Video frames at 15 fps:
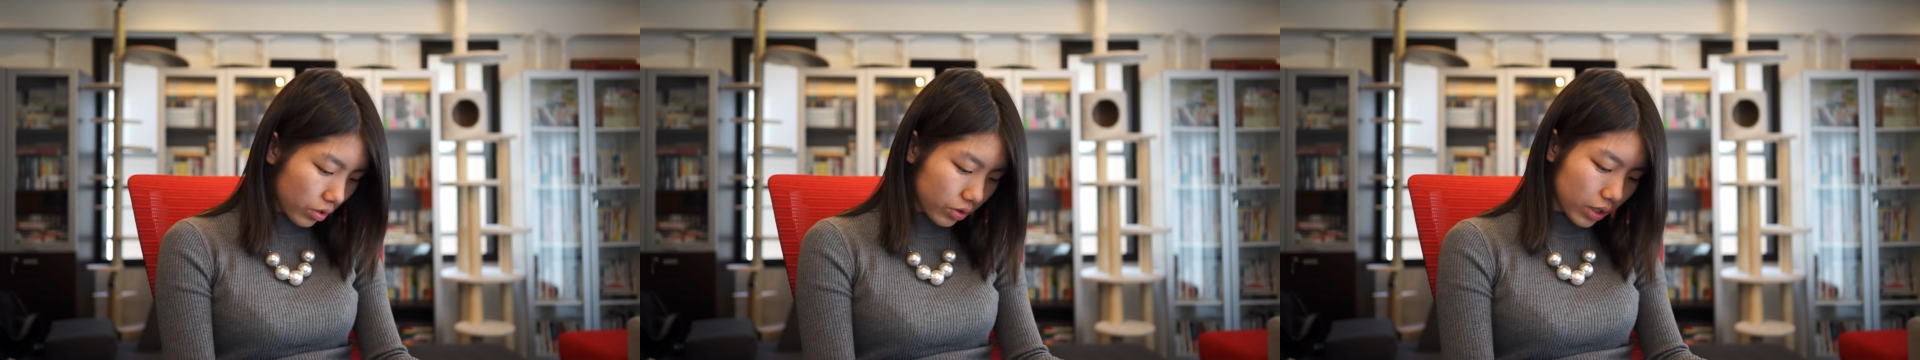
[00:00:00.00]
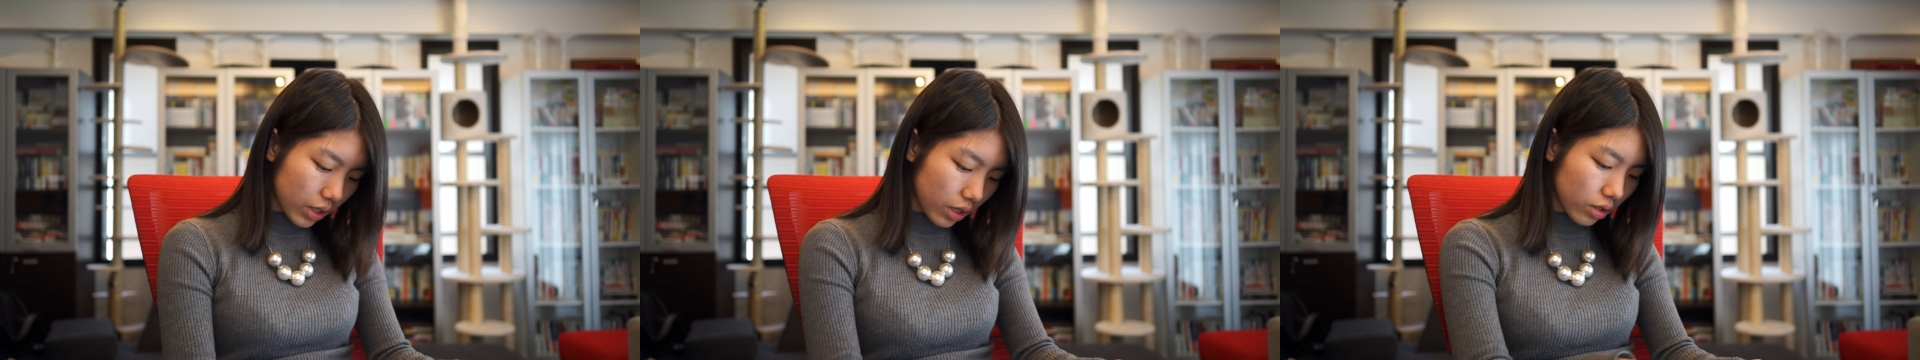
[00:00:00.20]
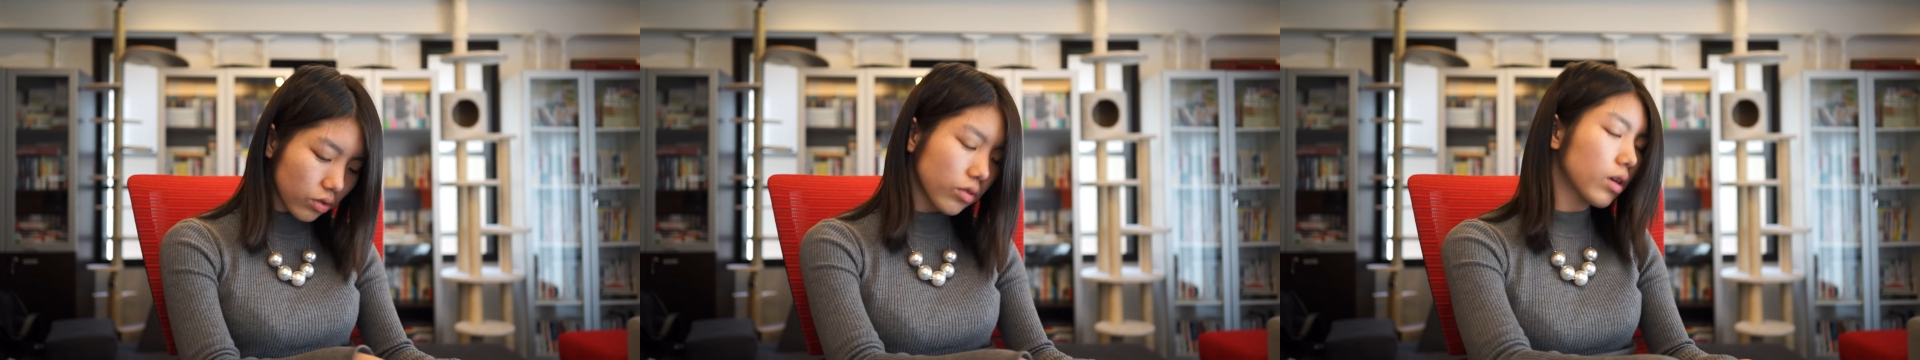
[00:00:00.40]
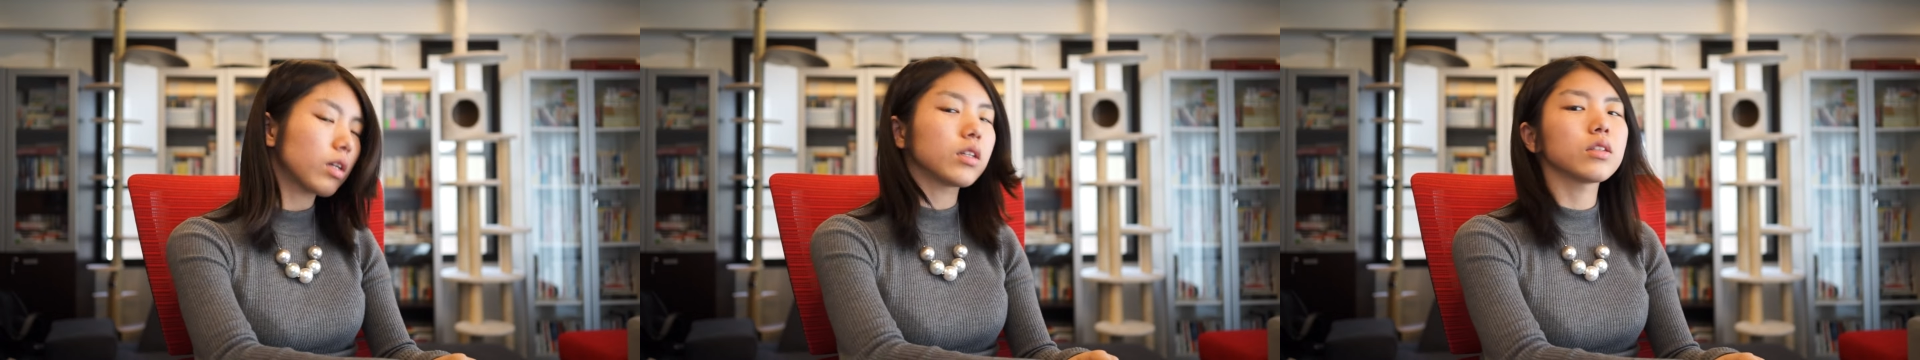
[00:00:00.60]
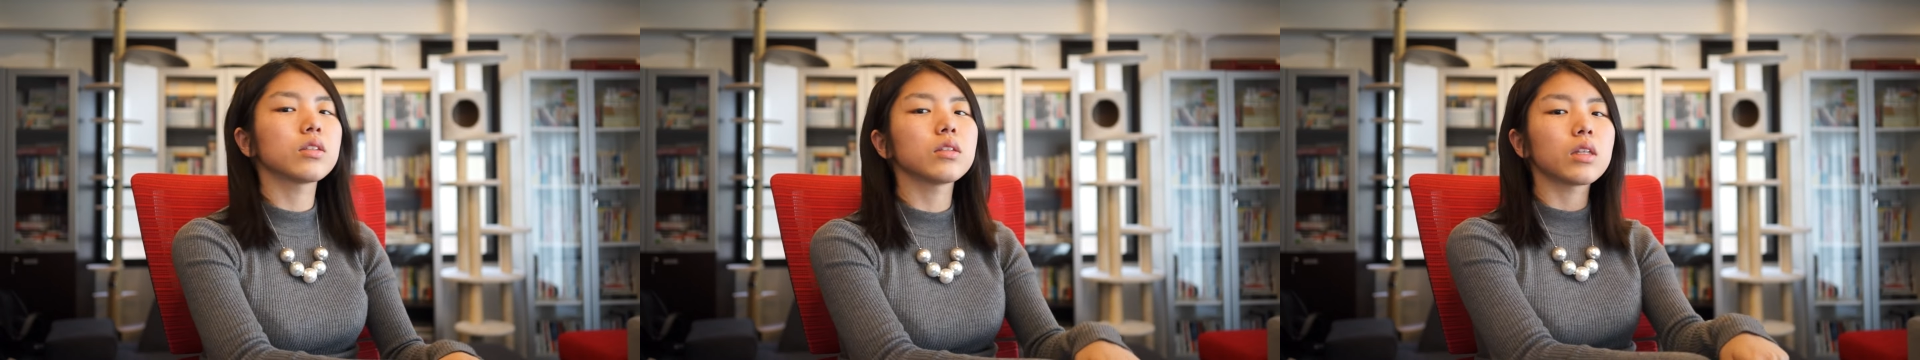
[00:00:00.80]
あの、生理休暇
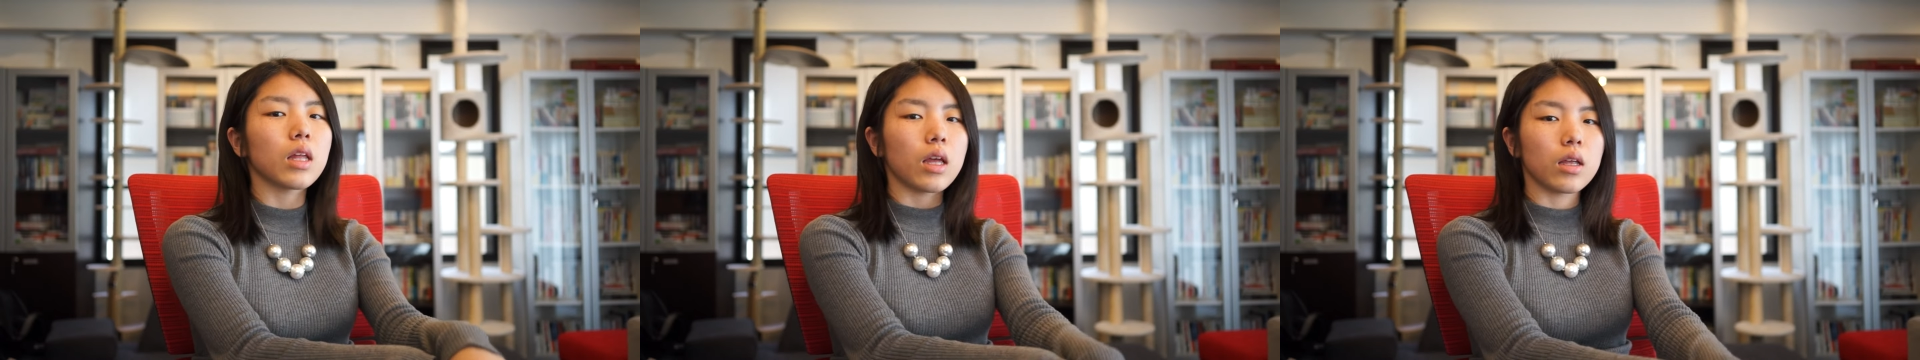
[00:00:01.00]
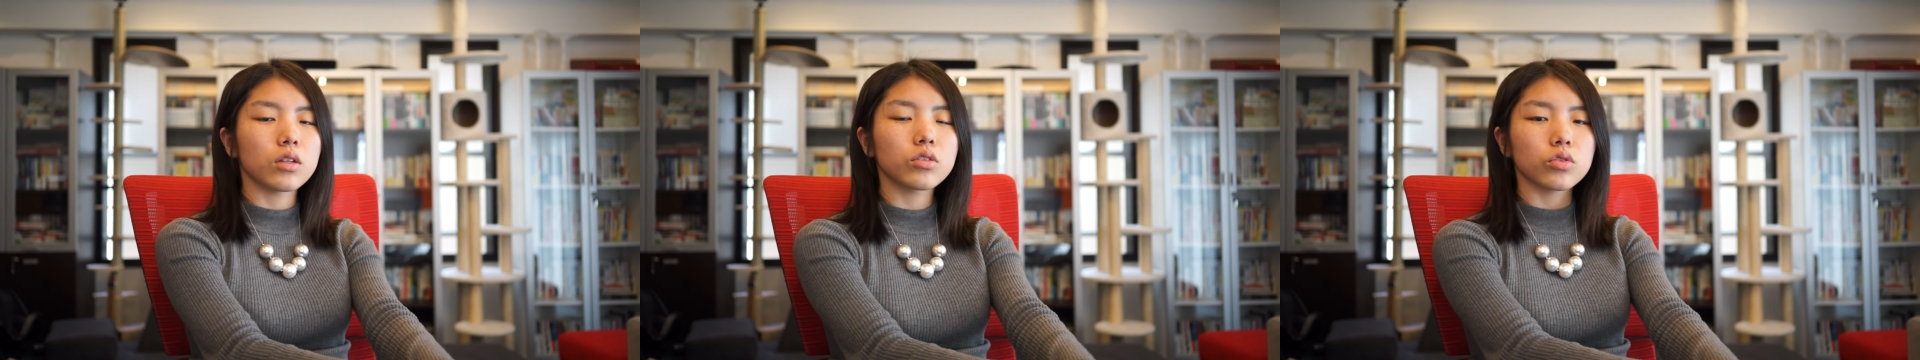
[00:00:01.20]
について